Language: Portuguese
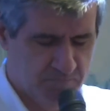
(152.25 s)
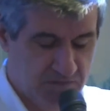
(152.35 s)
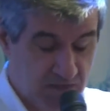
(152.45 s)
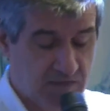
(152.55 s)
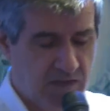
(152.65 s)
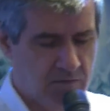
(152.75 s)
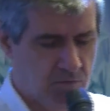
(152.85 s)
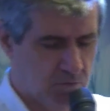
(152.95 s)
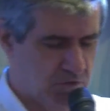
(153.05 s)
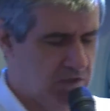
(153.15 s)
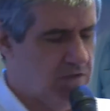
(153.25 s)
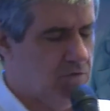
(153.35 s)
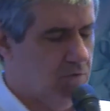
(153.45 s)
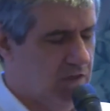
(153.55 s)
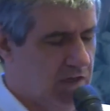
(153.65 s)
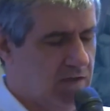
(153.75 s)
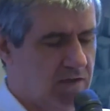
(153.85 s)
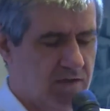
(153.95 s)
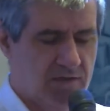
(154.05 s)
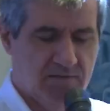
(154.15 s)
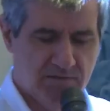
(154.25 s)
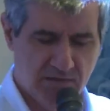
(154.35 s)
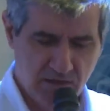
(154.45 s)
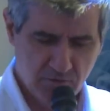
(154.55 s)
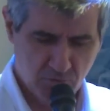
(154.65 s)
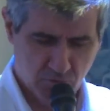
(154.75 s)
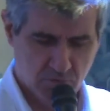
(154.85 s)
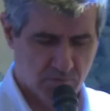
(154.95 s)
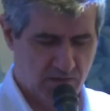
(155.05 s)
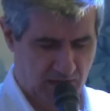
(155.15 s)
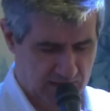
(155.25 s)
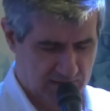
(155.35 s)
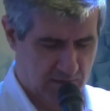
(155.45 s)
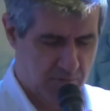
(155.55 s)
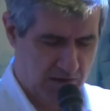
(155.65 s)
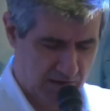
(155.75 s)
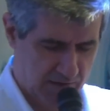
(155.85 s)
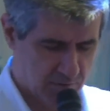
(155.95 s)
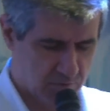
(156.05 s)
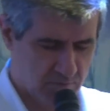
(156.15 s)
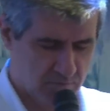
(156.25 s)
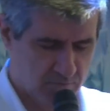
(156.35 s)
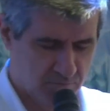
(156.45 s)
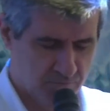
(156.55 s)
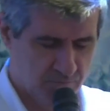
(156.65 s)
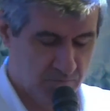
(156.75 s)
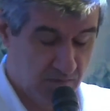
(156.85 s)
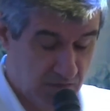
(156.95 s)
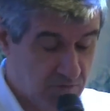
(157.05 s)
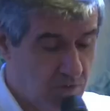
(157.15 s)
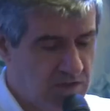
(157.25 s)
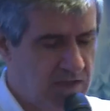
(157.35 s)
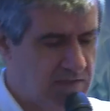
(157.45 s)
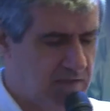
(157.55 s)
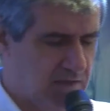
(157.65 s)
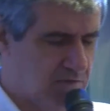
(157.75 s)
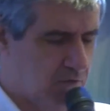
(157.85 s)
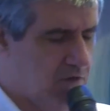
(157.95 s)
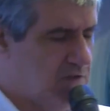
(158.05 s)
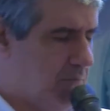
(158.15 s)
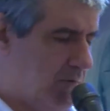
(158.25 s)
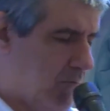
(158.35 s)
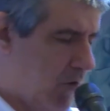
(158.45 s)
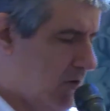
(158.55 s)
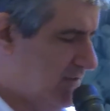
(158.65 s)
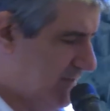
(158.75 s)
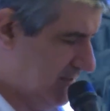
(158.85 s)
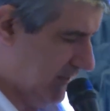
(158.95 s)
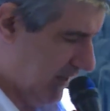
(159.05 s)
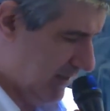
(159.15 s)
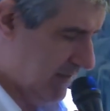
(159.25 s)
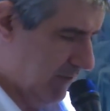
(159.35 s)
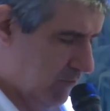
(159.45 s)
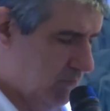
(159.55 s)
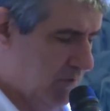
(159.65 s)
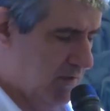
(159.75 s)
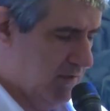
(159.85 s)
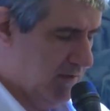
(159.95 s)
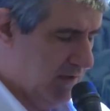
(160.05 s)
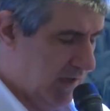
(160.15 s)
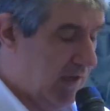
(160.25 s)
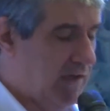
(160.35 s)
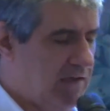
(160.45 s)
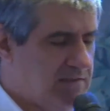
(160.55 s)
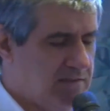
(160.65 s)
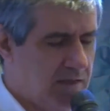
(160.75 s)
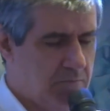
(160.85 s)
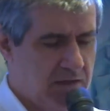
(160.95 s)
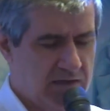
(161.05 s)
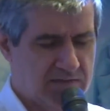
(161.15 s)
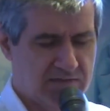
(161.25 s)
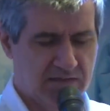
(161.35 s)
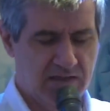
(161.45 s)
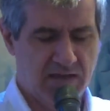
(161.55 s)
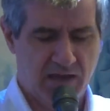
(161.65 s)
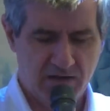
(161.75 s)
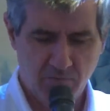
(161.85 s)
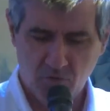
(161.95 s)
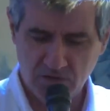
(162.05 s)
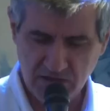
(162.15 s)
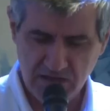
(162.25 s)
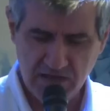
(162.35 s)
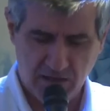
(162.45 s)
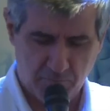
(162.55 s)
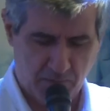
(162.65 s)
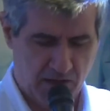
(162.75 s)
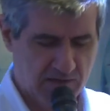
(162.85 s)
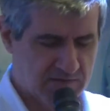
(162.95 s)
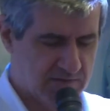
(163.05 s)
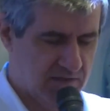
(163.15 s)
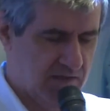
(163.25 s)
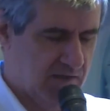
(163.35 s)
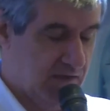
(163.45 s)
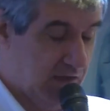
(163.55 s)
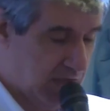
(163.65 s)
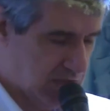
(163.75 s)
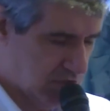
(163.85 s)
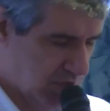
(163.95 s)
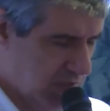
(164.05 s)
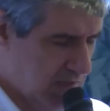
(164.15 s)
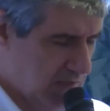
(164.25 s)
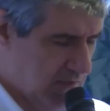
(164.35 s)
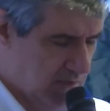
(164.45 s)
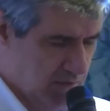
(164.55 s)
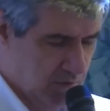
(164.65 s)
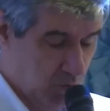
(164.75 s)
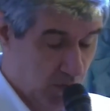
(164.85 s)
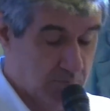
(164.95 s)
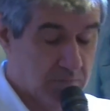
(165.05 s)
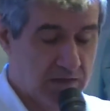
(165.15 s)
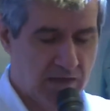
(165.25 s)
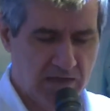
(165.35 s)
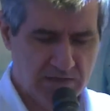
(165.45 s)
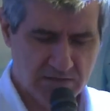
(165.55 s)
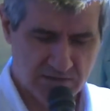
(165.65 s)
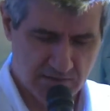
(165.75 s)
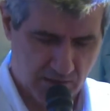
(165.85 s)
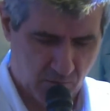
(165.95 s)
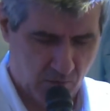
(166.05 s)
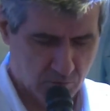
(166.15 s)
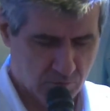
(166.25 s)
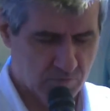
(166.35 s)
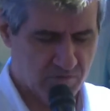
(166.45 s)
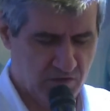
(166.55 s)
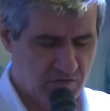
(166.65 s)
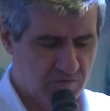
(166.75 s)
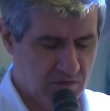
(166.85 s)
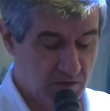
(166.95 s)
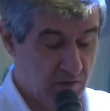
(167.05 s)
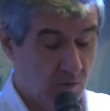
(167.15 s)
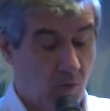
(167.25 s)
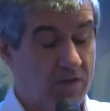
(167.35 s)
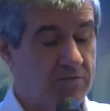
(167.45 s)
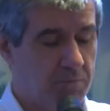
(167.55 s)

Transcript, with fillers: E é dentro disso que tanto é trabalhado. As orientações primórdias a cada um é restabelecer a harmonia e a paz em ti, no ambiente da qual tu vive, com as